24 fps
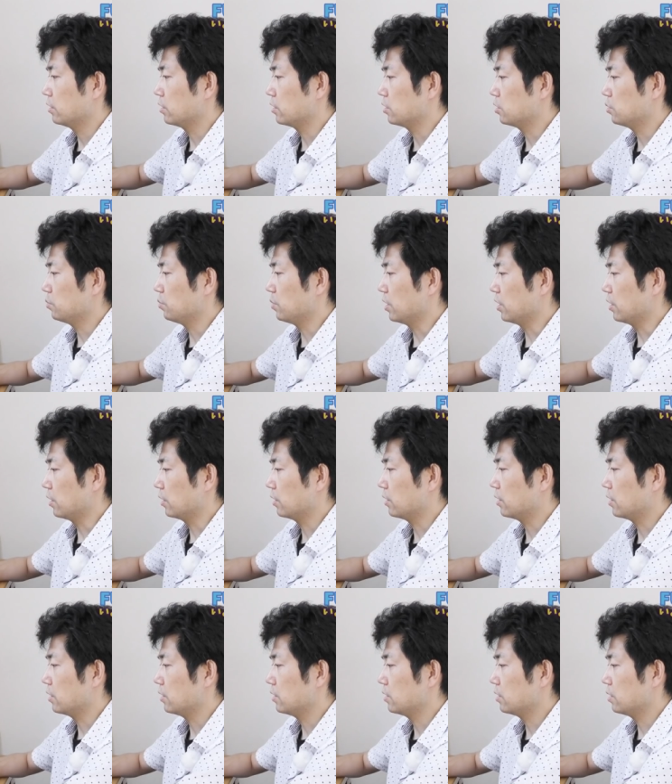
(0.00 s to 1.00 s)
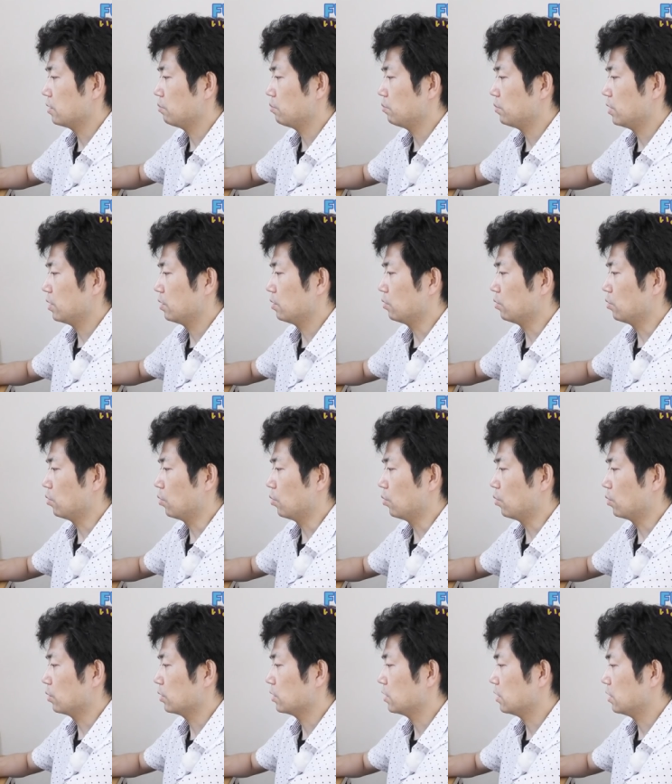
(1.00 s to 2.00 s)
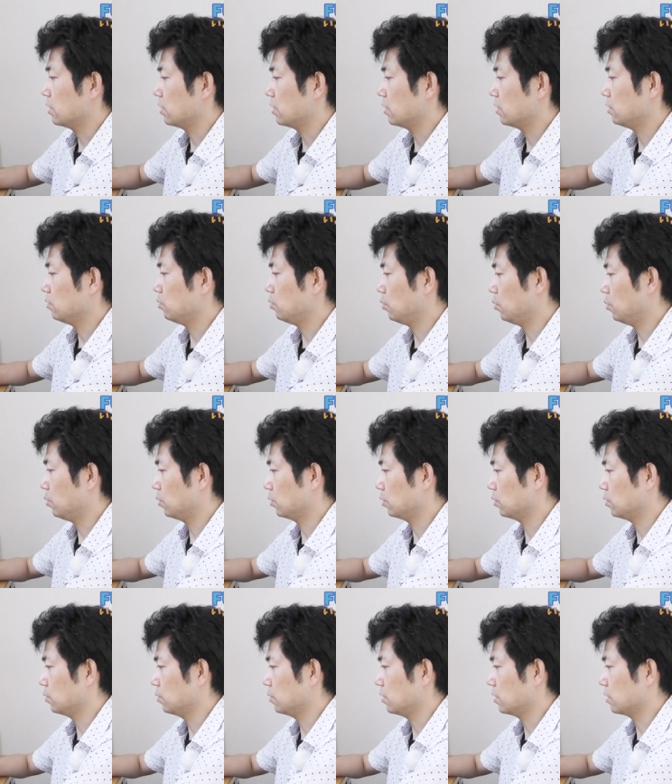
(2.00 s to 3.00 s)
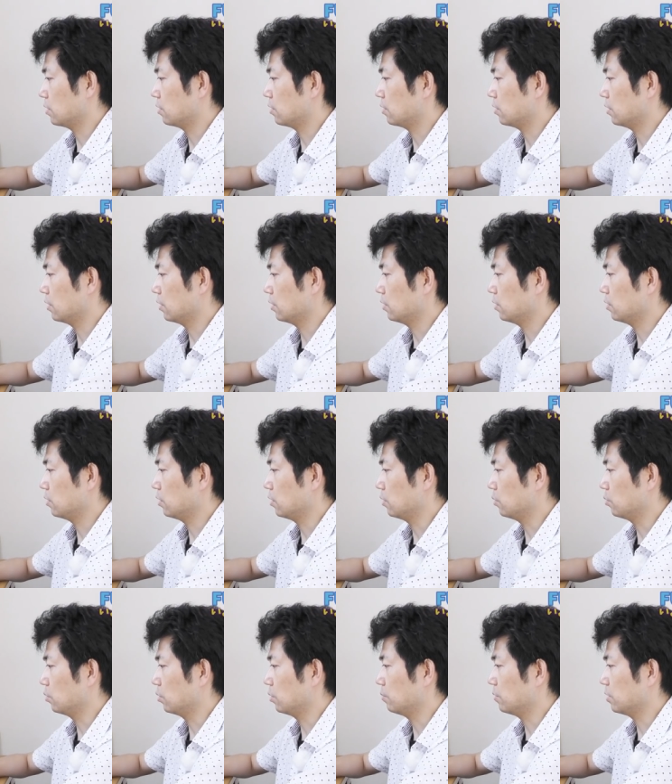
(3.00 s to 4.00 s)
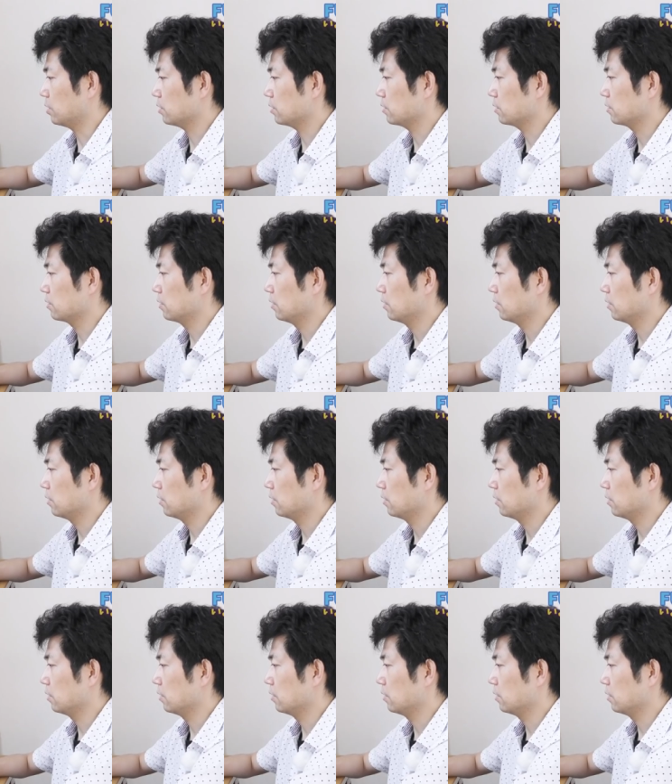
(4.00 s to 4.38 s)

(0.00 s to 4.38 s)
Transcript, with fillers: 機種名、回線番号、お支払い方法というのが書かれております。